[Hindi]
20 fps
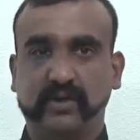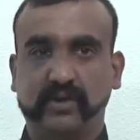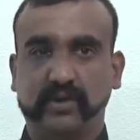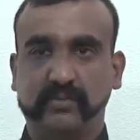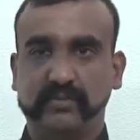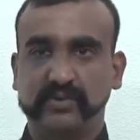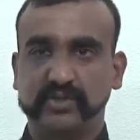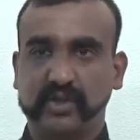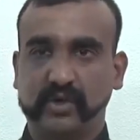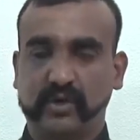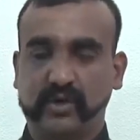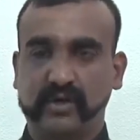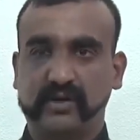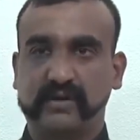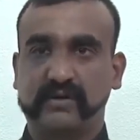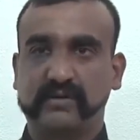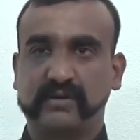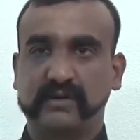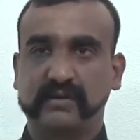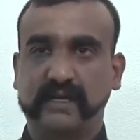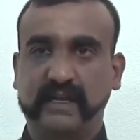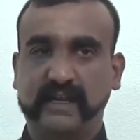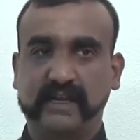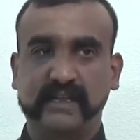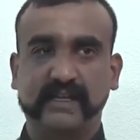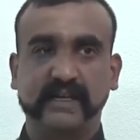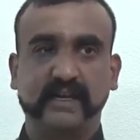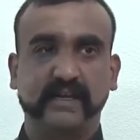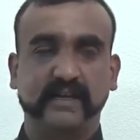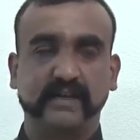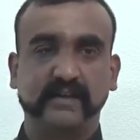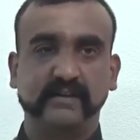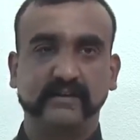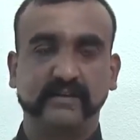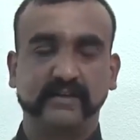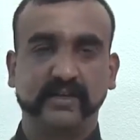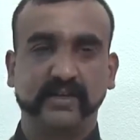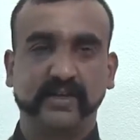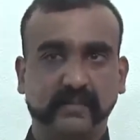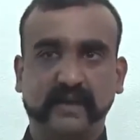और मुझे और एड दिया गया
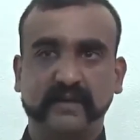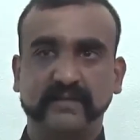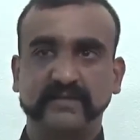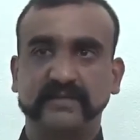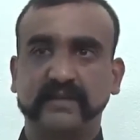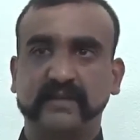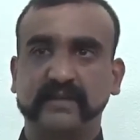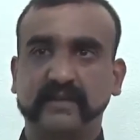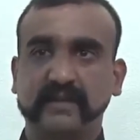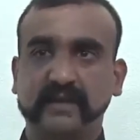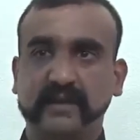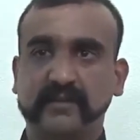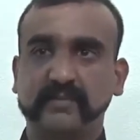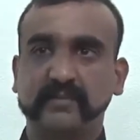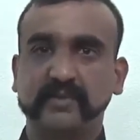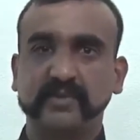पाकिस्तानी